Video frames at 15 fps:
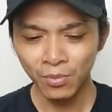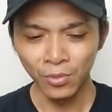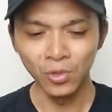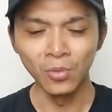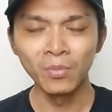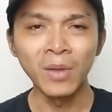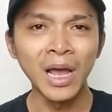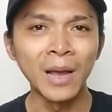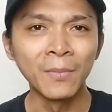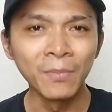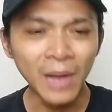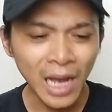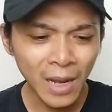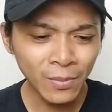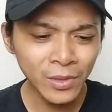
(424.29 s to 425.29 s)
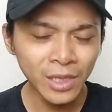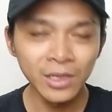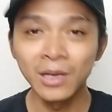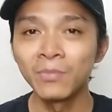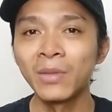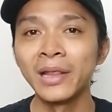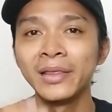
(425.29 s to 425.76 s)
belum paham-paham
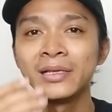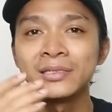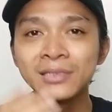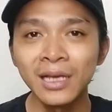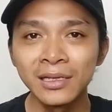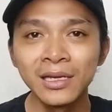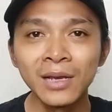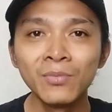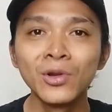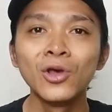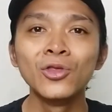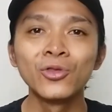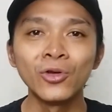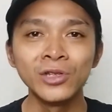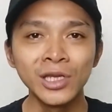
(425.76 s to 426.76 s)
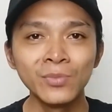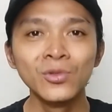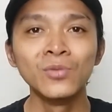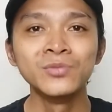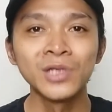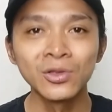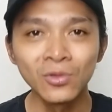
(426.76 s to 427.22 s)
nih ya pantesan ya menontonnya
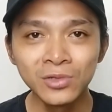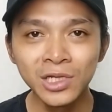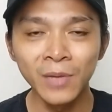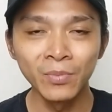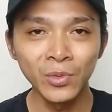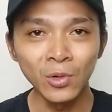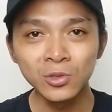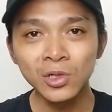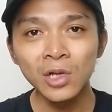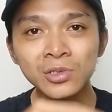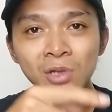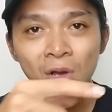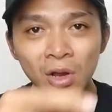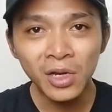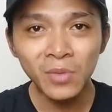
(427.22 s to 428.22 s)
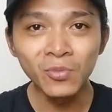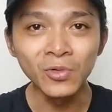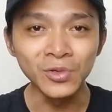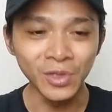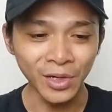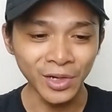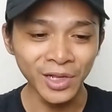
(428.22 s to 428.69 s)
belum satu jam terus aja
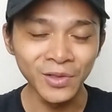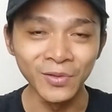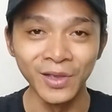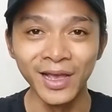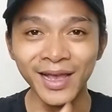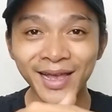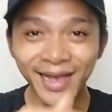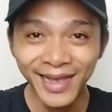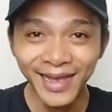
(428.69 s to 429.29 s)
diputer gitu ya